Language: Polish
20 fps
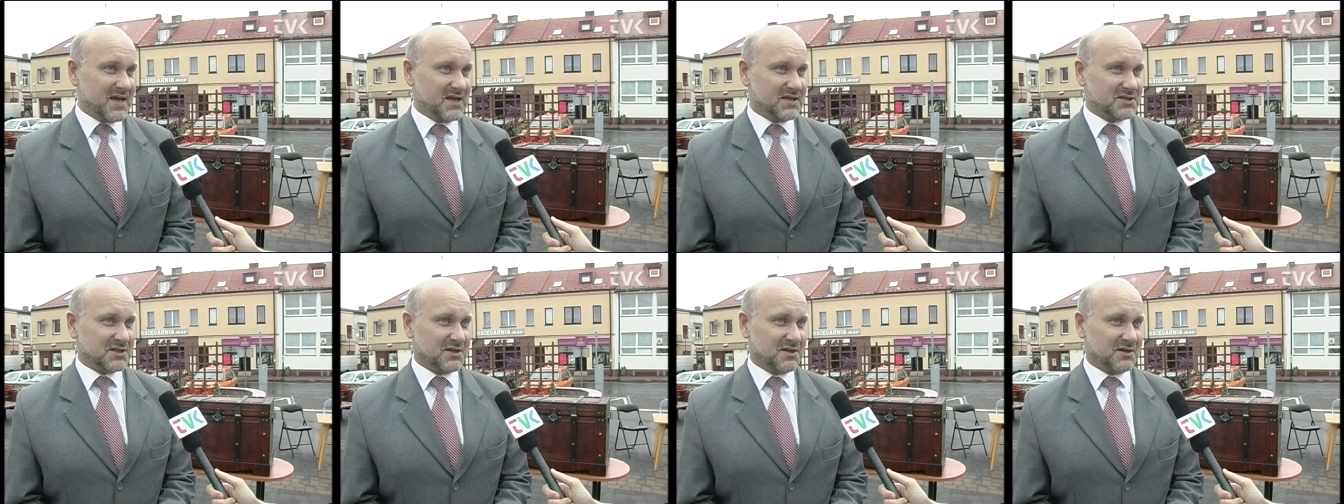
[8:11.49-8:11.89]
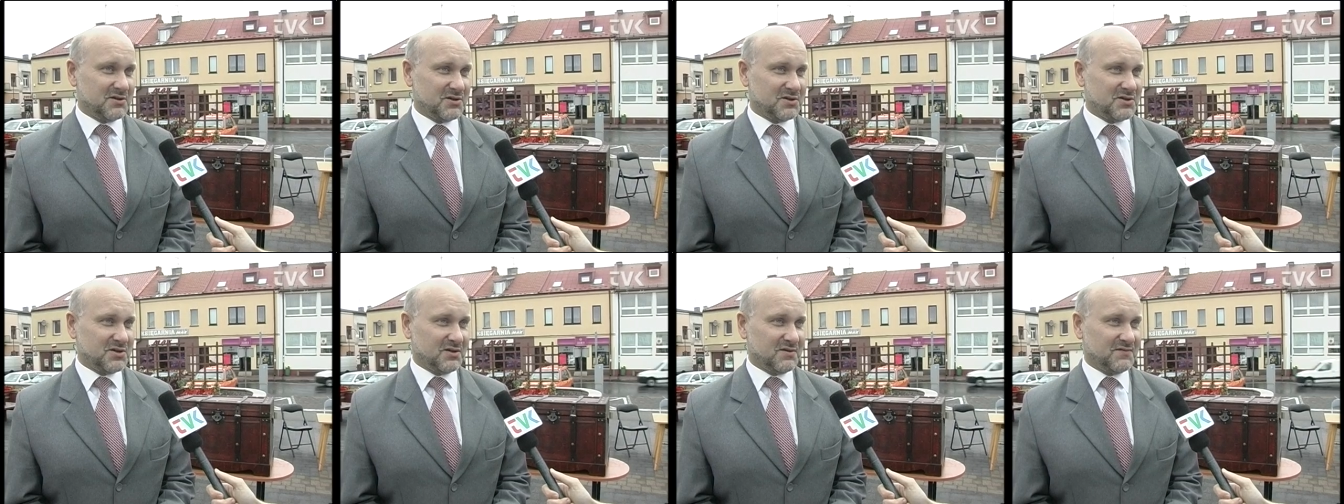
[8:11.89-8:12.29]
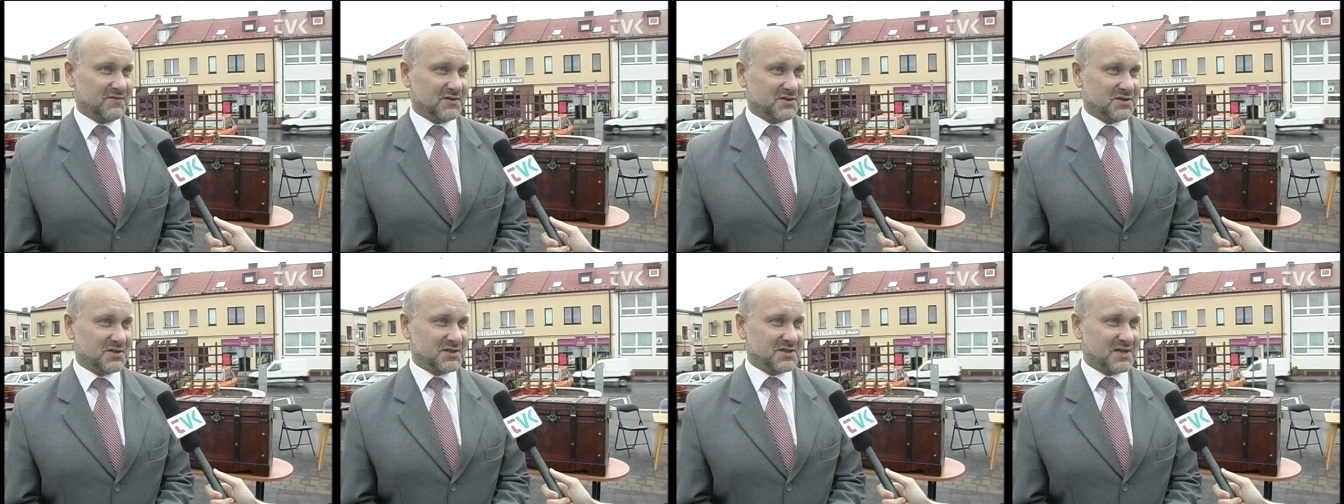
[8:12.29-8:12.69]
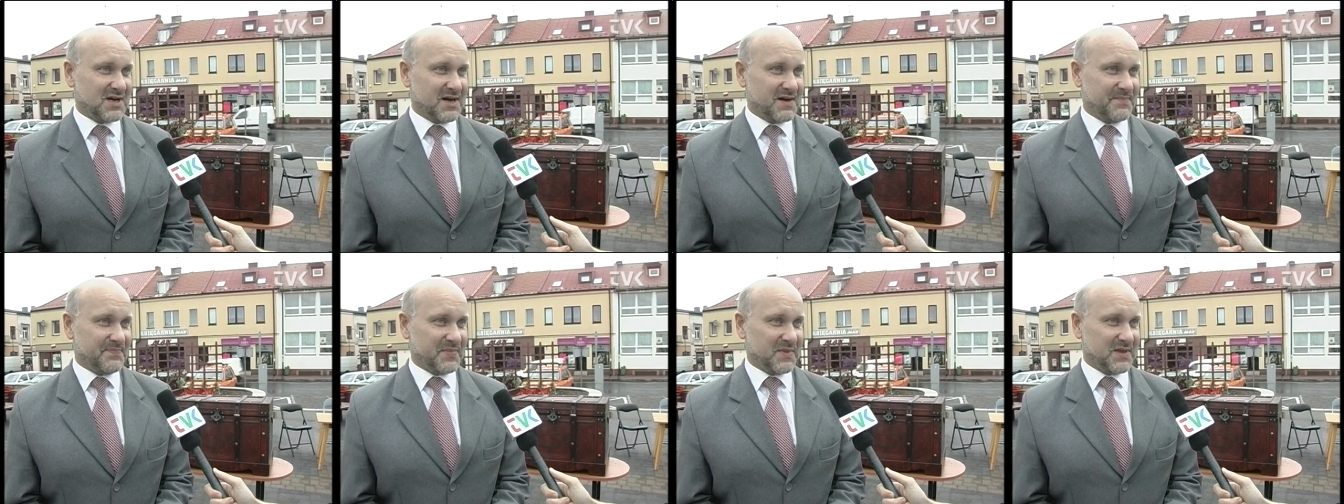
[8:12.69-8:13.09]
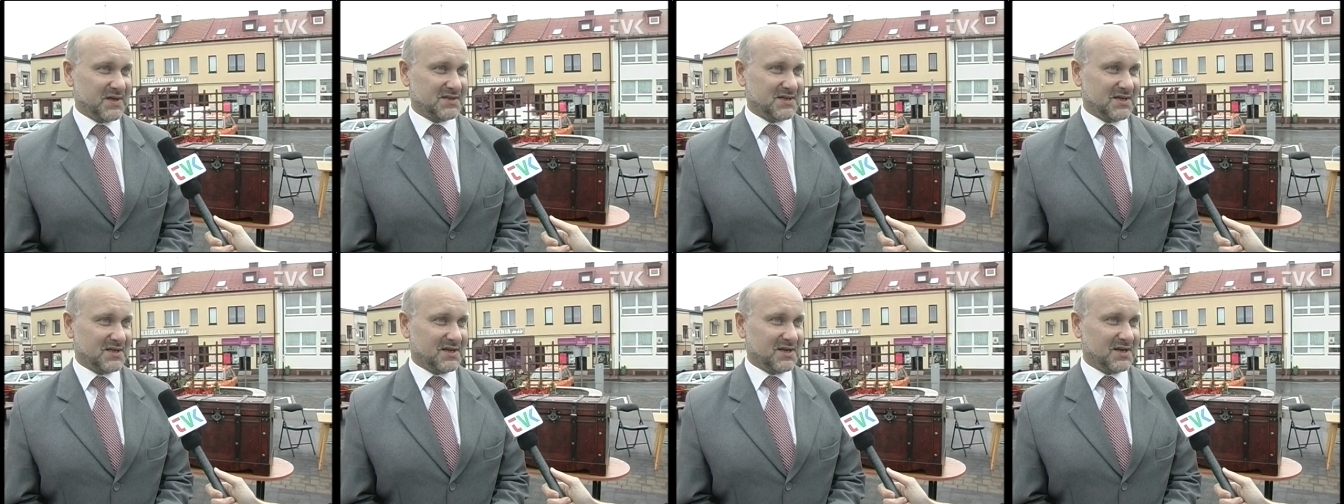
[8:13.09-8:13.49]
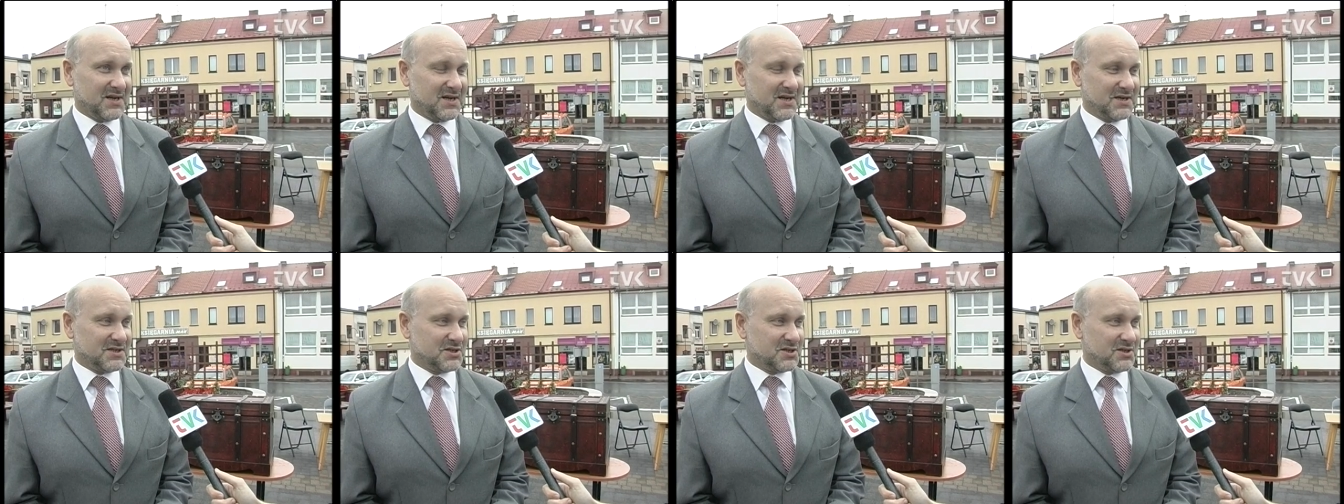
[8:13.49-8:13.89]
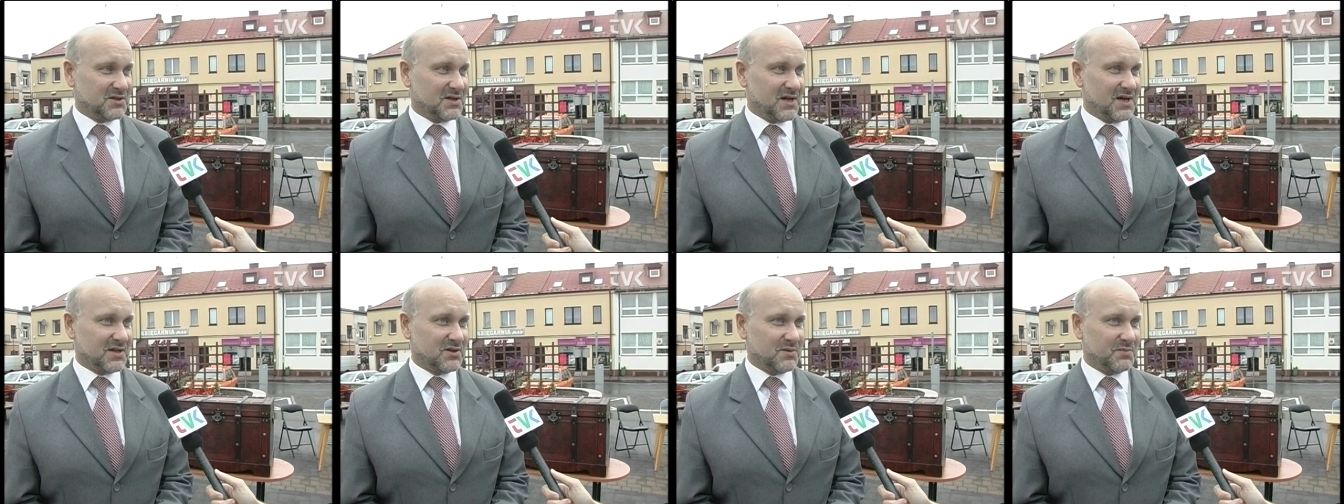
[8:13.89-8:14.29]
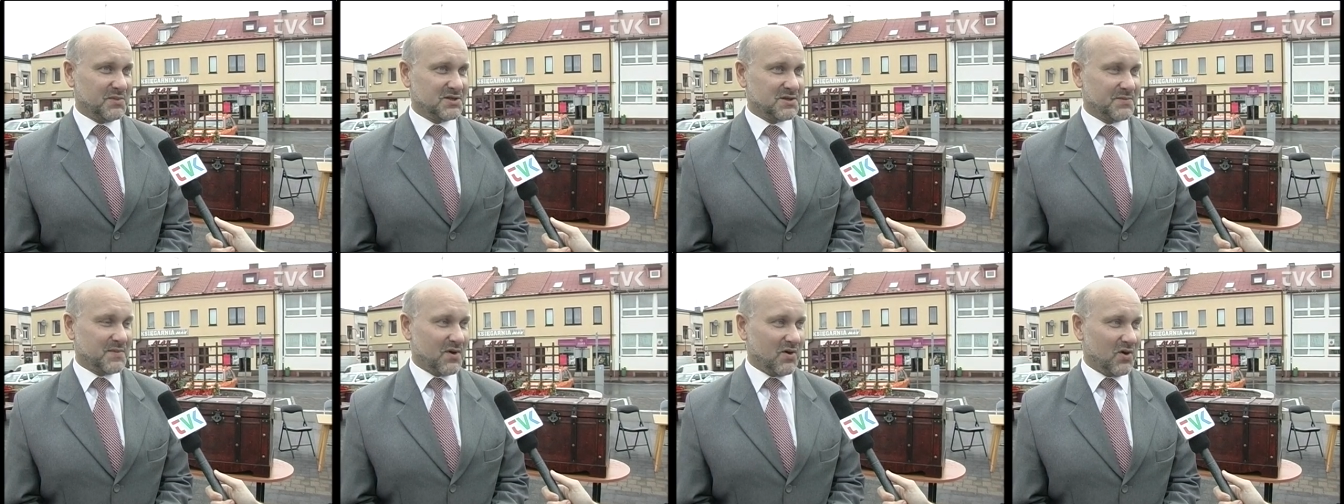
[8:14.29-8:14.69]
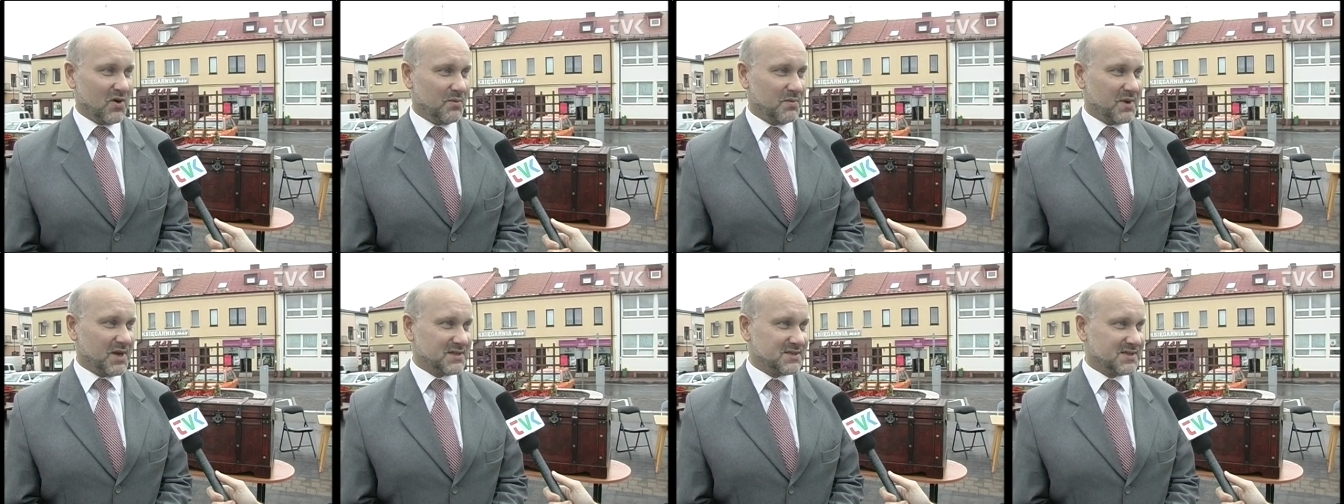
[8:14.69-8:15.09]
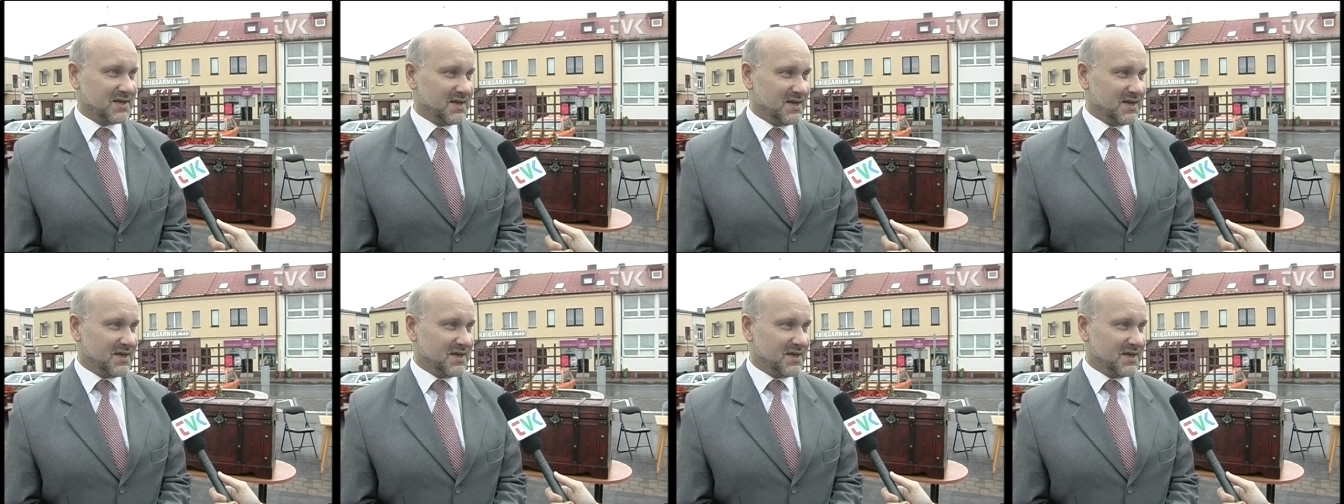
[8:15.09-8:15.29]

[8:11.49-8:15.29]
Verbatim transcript: Jeżeli ktoś to otworzy za, za te kilkadziesiąt lat, to będzie miał obraz,